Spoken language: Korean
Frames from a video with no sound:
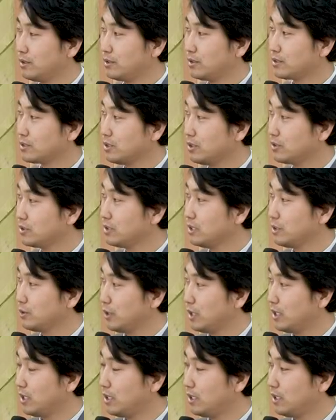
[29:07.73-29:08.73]

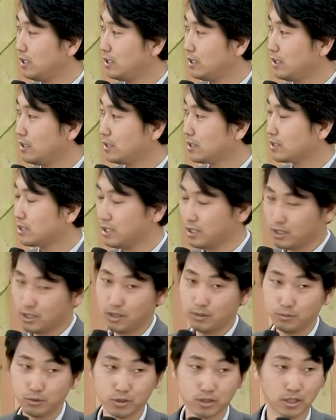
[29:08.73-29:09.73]
정리와 청결
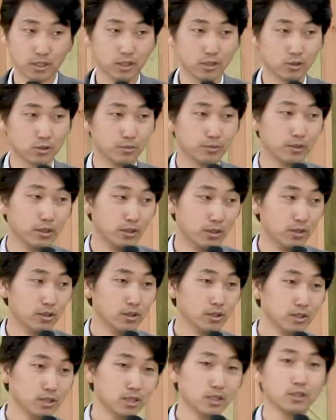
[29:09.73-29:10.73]
문제를 좀 더
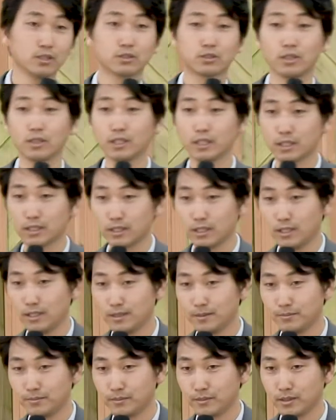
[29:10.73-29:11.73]
신경 써야 되겠다.
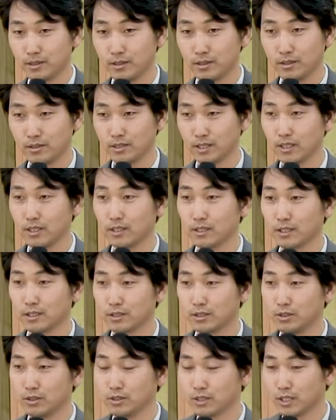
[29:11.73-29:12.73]
이런 생각을
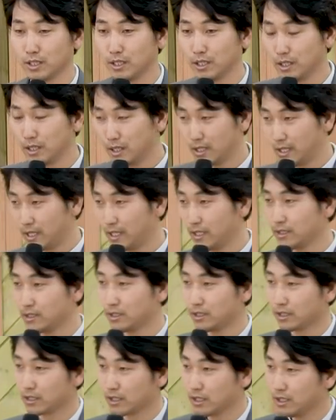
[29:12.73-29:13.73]
해서 이제
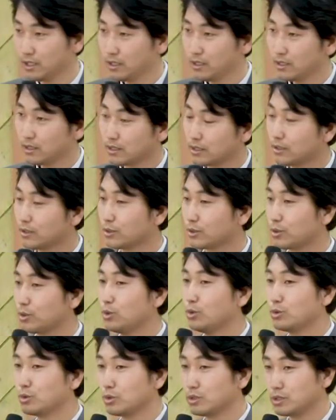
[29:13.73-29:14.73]
아이들에게 그런
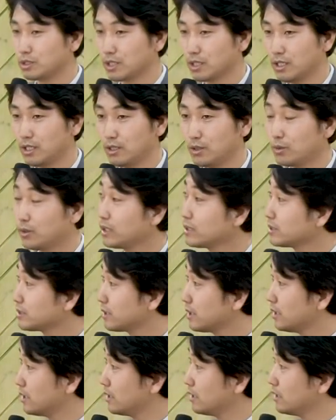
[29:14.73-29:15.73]
교육을 이제 하려고 하는데